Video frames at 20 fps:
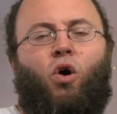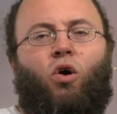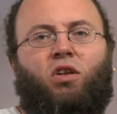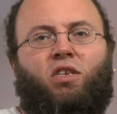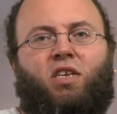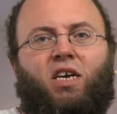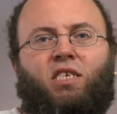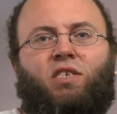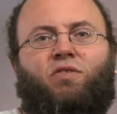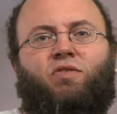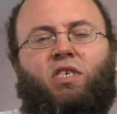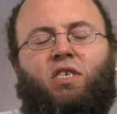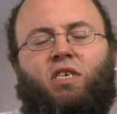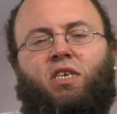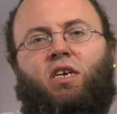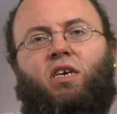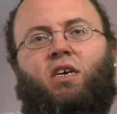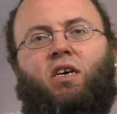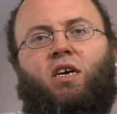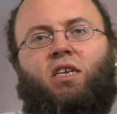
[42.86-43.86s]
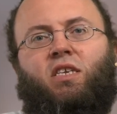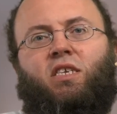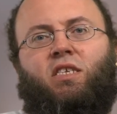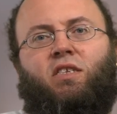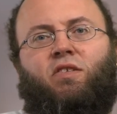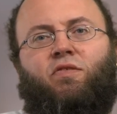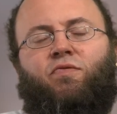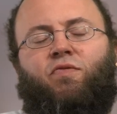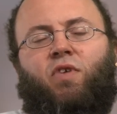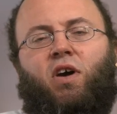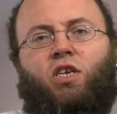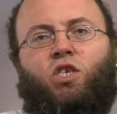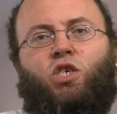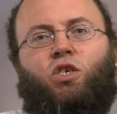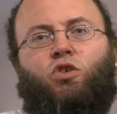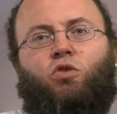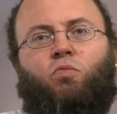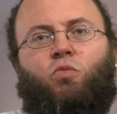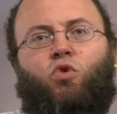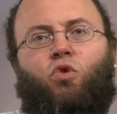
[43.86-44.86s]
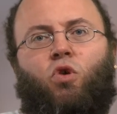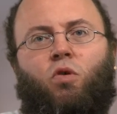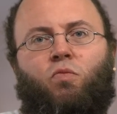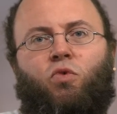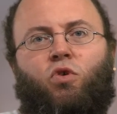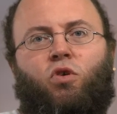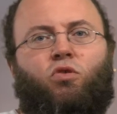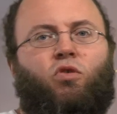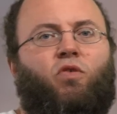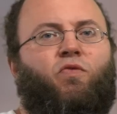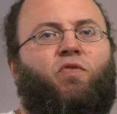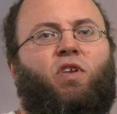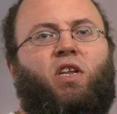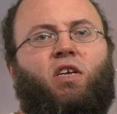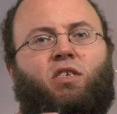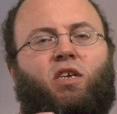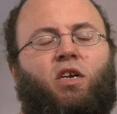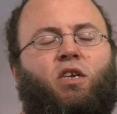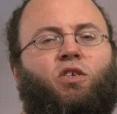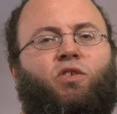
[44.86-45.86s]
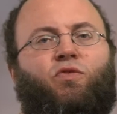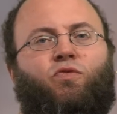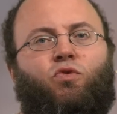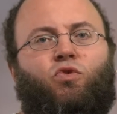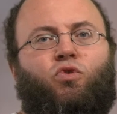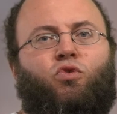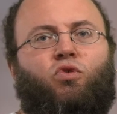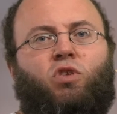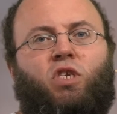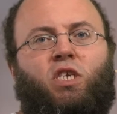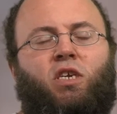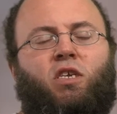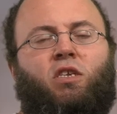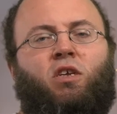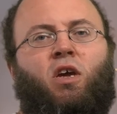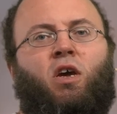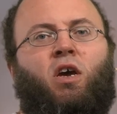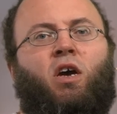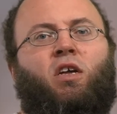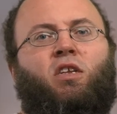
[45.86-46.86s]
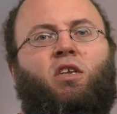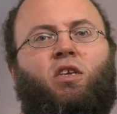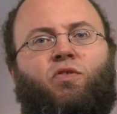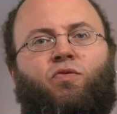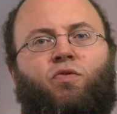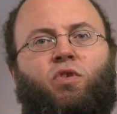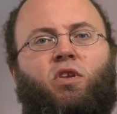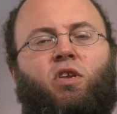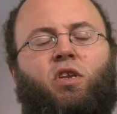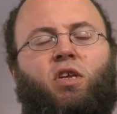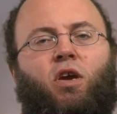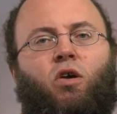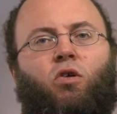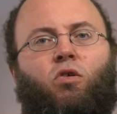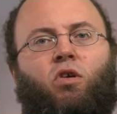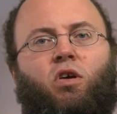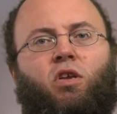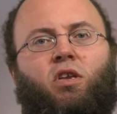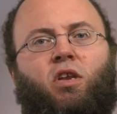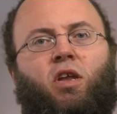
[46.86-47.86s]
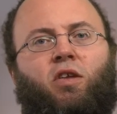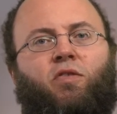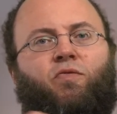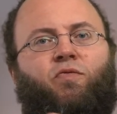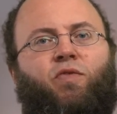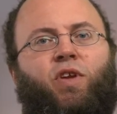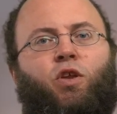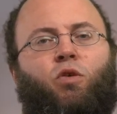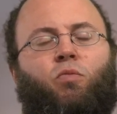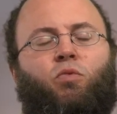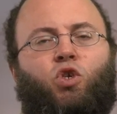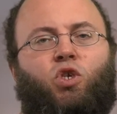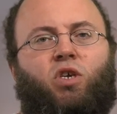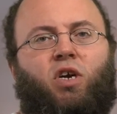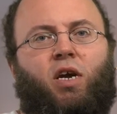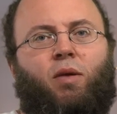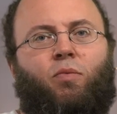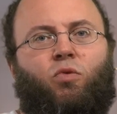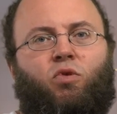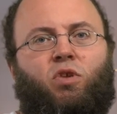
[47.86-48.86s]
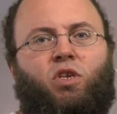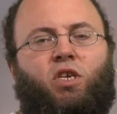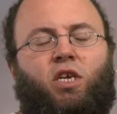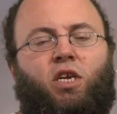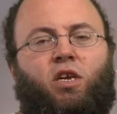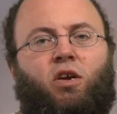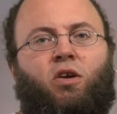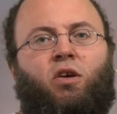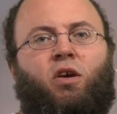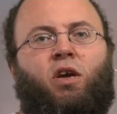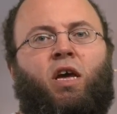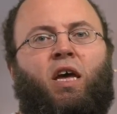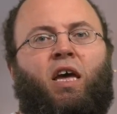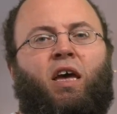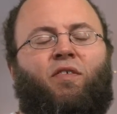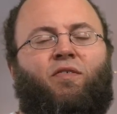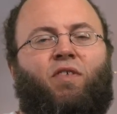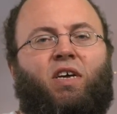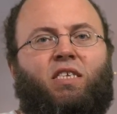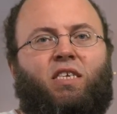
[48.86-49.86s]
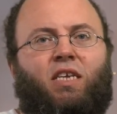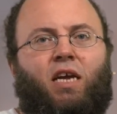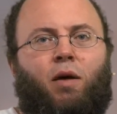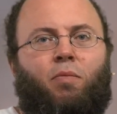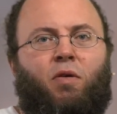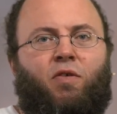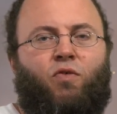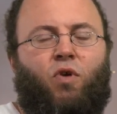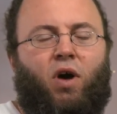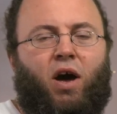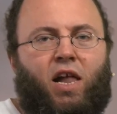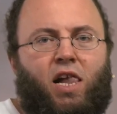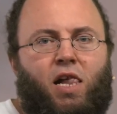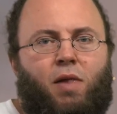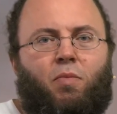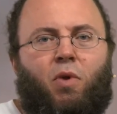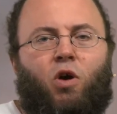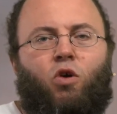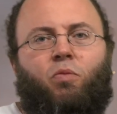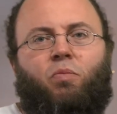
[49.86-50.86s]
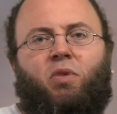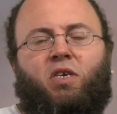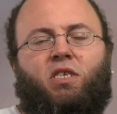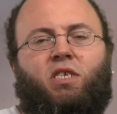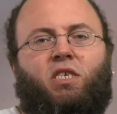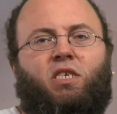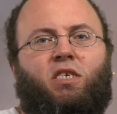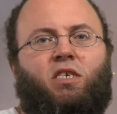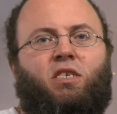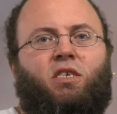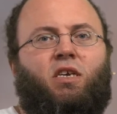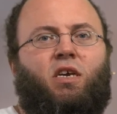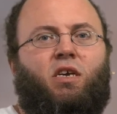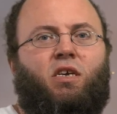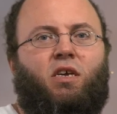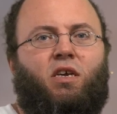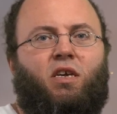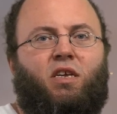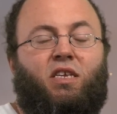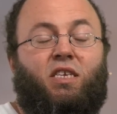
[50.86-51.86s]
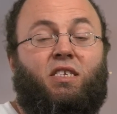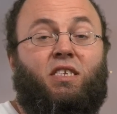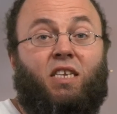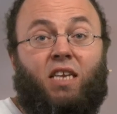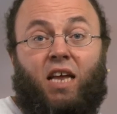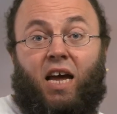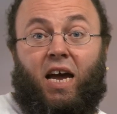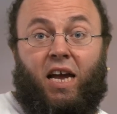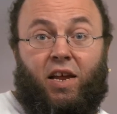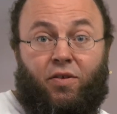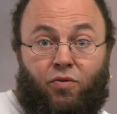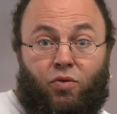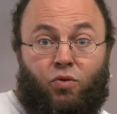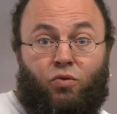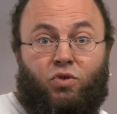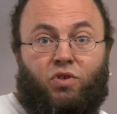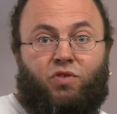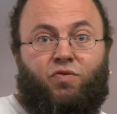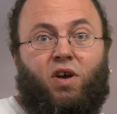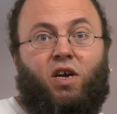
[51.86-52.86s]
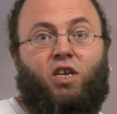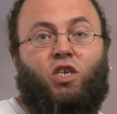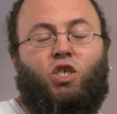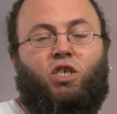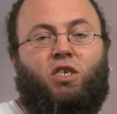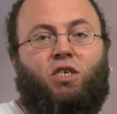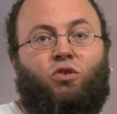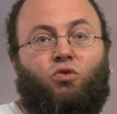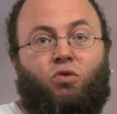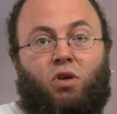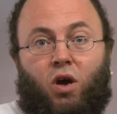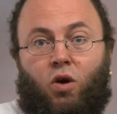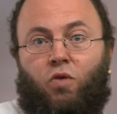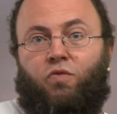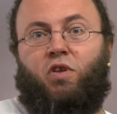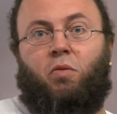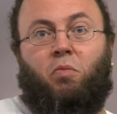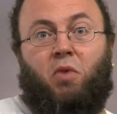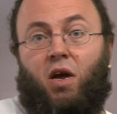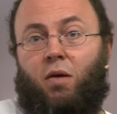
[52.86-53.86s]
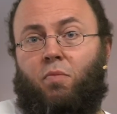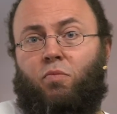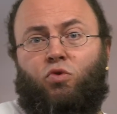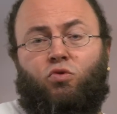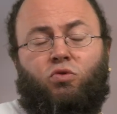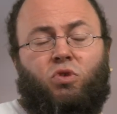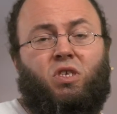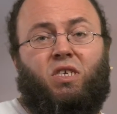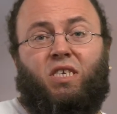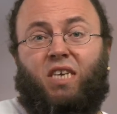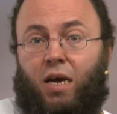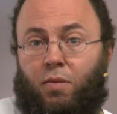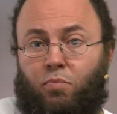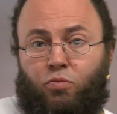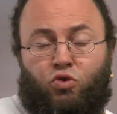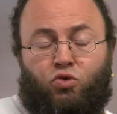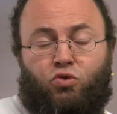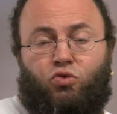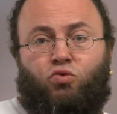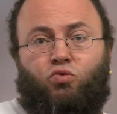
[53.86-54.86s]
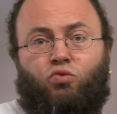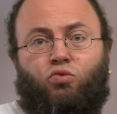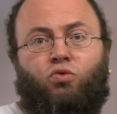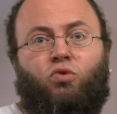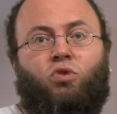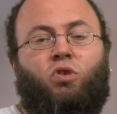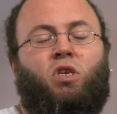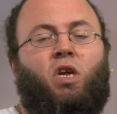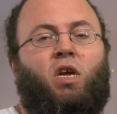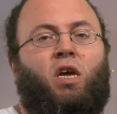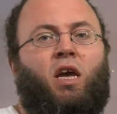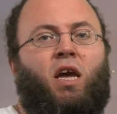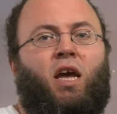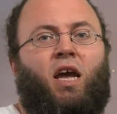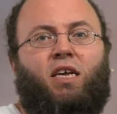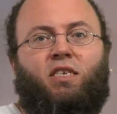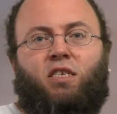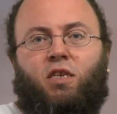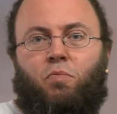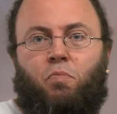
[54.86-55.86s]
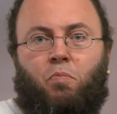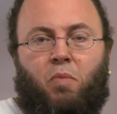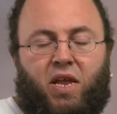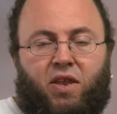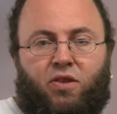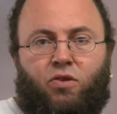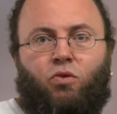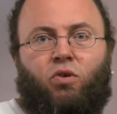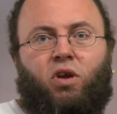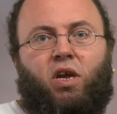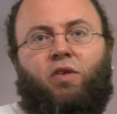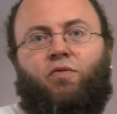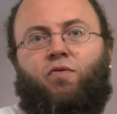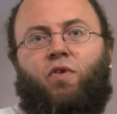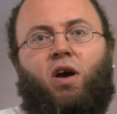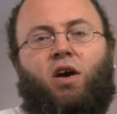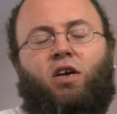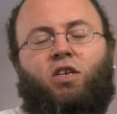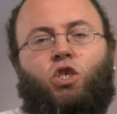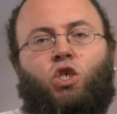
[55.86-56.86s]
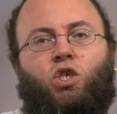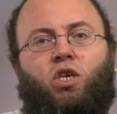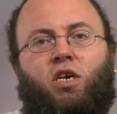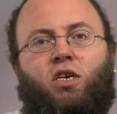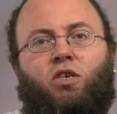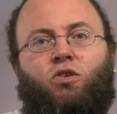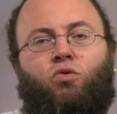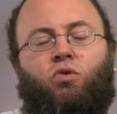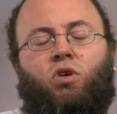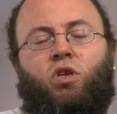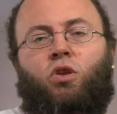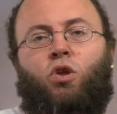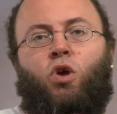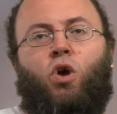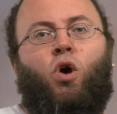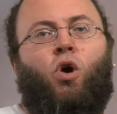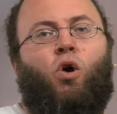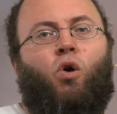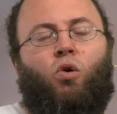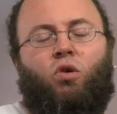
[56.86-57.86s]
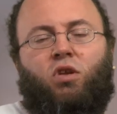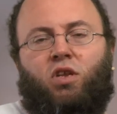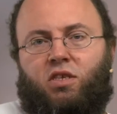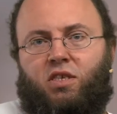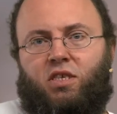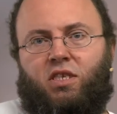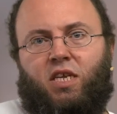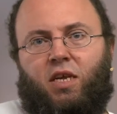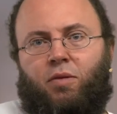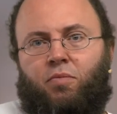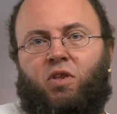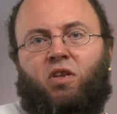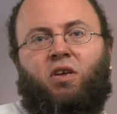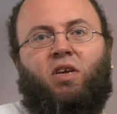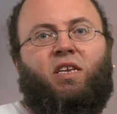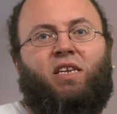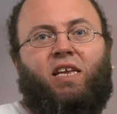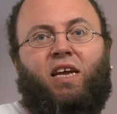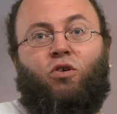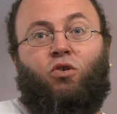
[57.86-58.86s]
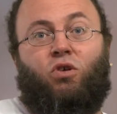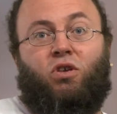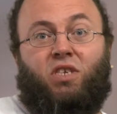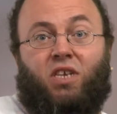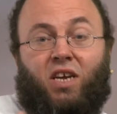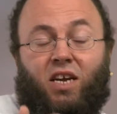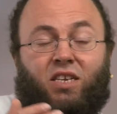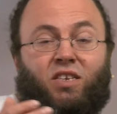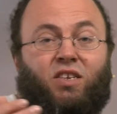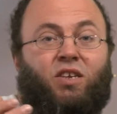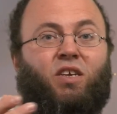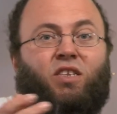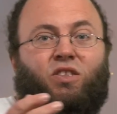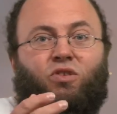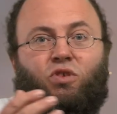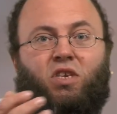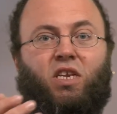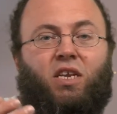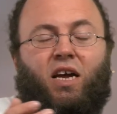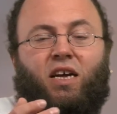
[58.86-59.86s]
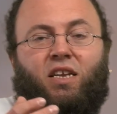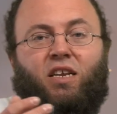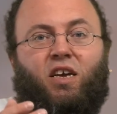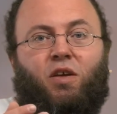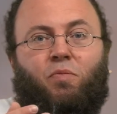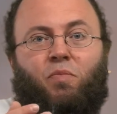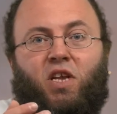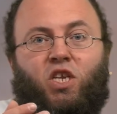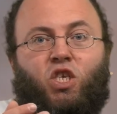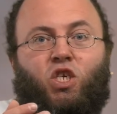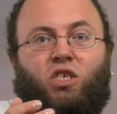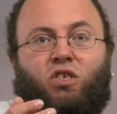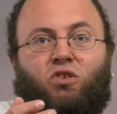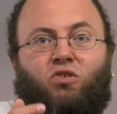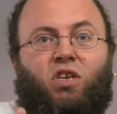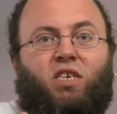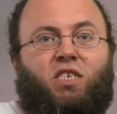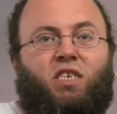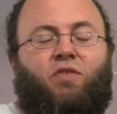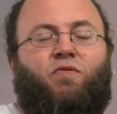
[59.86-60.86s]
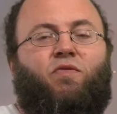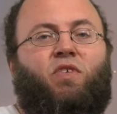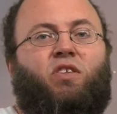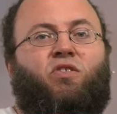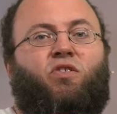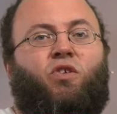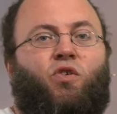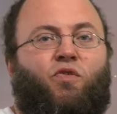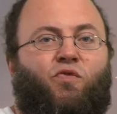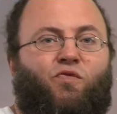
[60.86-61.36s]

Und das, was ihr an diesen Veranstaltungen bekommen könnt und wie das alles funktioniert, das findet ihr auch in den Videobeschreibungen hier. Was aber vor allem auch passiert, sind Einführungsveranstaltungen auf dem Campus, Campus-Touren, es sind Mentoring-Veranstaltungen und es ist eben der Kontakt zu den anderen Menschen, sodass ihr wisst,